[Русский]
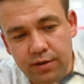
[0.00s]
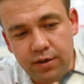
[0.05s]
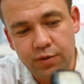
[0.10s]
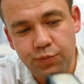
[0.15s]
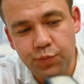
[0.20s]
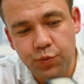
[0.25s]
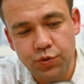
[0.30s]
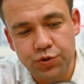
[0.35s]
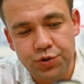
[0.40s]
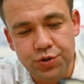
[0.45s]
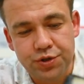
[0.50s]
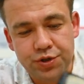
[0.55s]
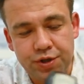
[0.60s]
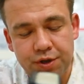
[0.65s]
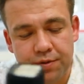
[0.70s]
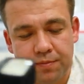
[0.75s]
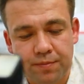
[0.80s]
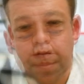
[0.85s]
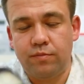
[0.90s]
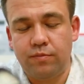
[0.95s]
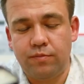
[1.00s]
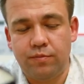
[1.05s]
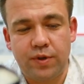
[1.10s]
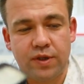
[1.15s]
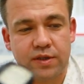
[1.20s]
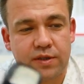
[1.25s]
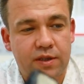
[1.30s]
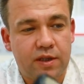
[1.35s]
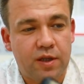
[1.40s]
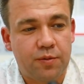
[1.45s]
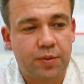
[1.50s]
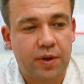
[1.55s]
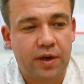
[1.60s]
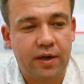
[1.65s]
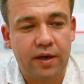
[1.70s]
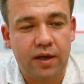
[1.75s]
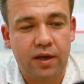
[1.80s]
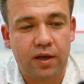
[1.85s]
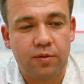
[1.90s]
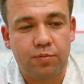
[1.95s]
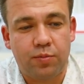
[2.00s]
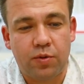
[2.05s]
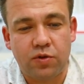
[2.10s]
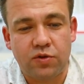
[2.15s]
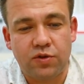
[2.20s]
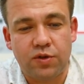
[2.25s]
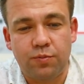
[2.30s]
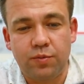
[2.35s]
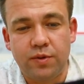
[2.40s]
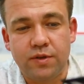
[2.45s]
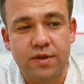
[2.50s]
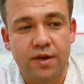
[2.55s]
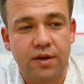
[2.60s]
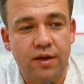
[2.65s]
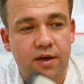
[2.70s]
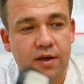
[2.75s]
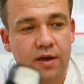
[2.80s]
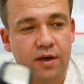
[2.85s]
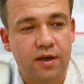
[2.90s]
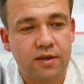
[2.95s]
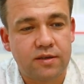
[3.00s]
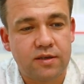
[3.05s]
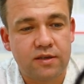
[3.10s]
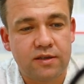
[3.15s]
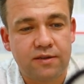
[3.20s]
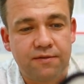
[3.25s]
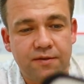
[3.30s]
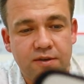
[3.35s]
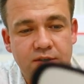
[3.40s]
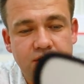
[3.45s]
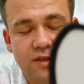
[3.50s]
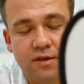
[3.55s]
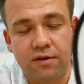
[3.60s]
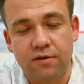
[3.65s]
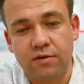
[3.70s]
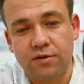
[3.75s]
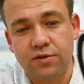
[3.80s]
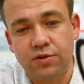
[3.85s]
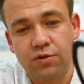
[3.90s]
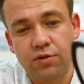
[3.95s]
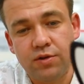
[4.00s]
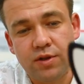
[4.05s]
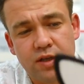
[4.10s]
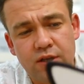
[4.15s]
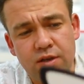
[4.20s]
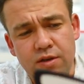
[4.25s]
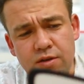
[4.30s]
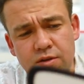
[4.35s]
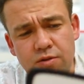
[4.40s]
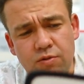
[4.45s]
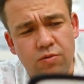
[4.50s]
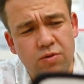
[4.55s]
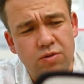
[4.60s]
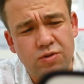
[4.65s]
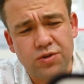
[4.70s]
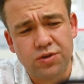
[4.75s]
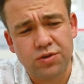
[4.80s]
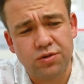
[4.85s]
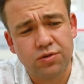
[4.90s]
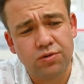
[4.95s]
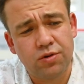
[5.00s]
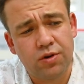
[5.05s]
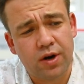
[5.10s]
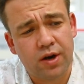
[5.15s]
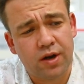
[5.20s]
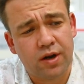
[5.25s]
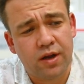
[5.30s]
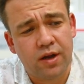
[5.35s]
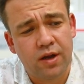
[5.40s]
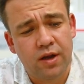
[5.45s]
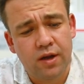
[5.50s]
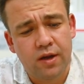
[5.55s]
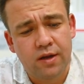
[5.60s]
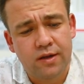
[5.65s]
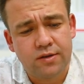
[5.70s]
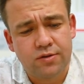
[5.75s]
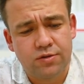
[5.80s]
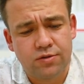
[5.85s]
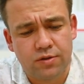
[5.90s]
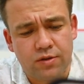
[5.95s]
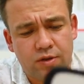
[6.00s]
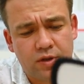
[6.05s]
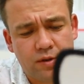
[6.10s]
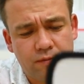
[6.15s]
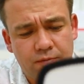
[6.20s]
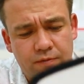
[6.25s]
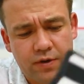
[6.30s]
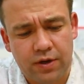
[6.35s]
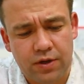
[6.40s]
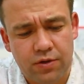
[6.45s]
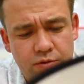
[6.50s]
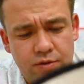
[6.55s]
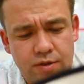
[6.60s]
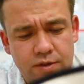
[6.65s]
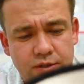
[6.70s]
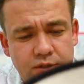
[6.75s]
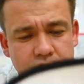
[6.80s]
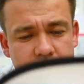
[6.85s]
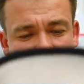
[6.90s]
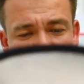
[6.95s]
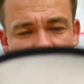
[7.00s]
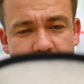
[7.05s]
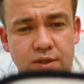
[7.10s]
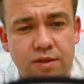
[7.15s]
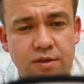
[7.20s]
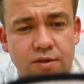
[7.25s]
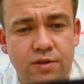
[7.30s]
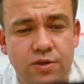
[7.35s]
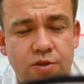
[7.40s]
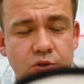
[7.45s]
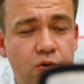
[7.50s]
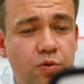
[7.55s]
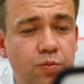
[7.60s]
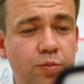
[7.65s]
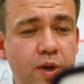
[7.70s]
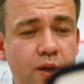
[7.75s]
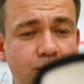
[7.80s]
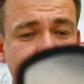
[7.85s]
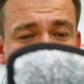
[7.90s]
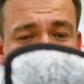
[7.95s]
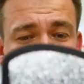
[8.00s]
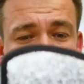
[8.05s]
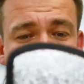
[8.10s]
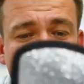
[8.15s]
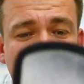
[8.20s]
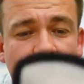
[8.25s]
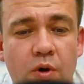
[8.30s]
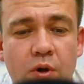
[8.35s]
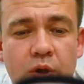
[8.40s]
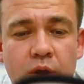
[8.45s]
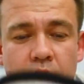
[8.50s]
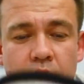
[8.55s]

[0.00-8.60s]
липучечки без этой поклейки, просто быстренько раз и зафиксировал. Стоит они очень недорого, что-то там в районе 150 рублей, по-моему.